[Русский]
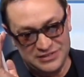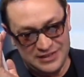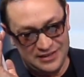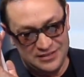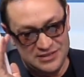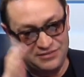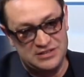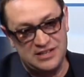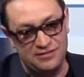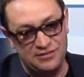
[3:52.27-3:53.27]
постоянное
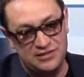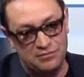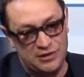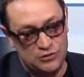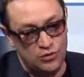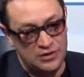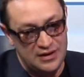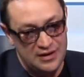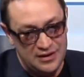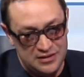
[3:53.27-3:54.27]
зависало, там
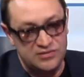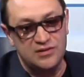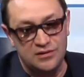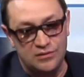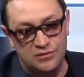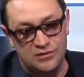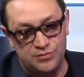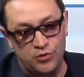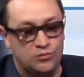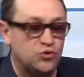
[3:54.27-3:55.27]
насколько действительно
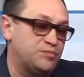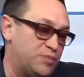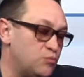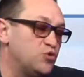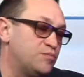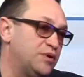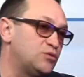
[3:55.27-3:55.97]
спорт может помочь